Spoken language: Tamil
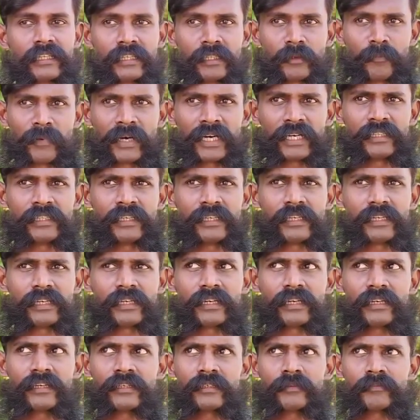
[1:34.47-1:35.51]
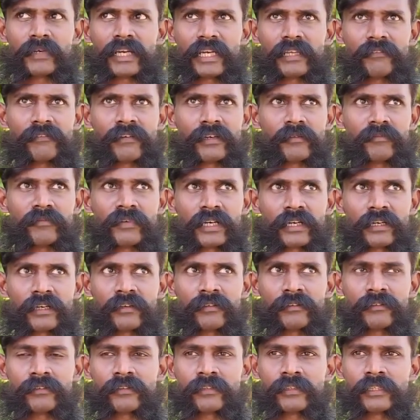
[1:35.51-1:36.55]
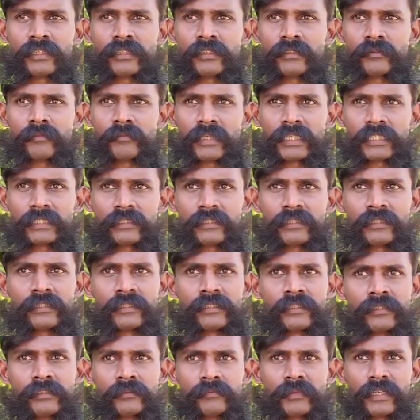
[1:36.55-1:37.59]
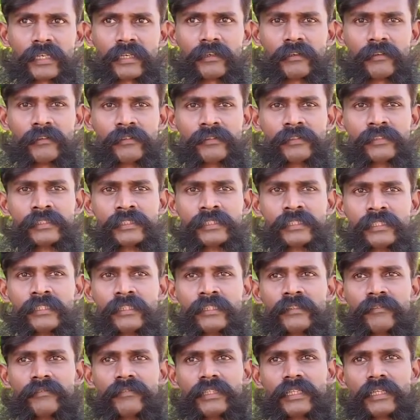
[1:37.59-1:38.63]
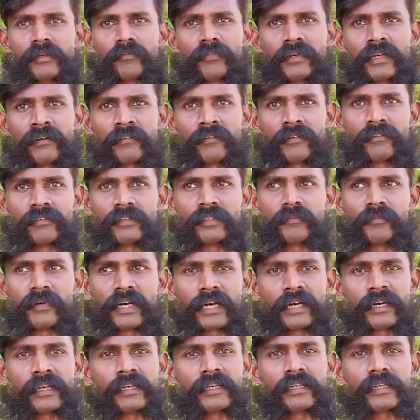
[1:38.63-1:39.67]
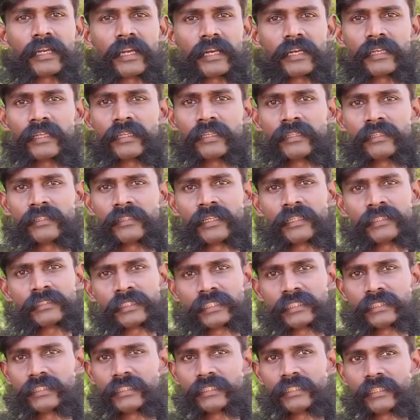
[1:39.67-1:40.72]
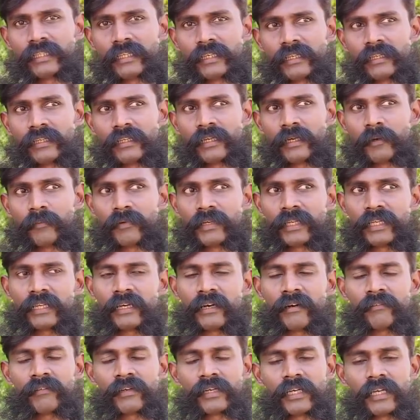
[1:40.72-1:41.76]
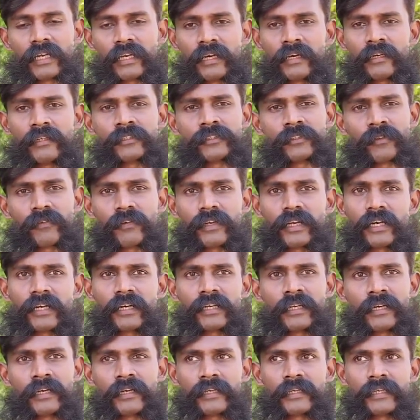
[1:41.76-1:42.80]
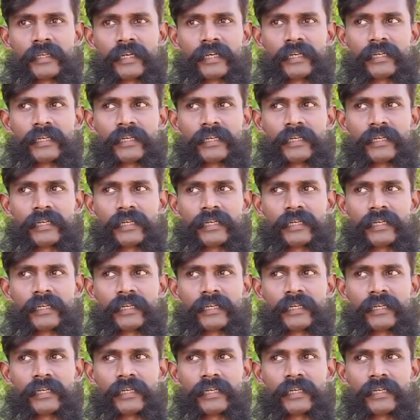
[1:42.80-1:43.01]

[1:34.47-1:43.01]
இந்த பகுதியில் இருக்கிற மலைவாழ் மக்களோ அல்லது மற்ற மக்களோ வீரப்பனவர் வந்து மக்களுக்கு நல்லது தான் செஞ்சுருக்காரு அப்படின்னு அவங்க எல்லோரும் சொல்கிறாங்க நான்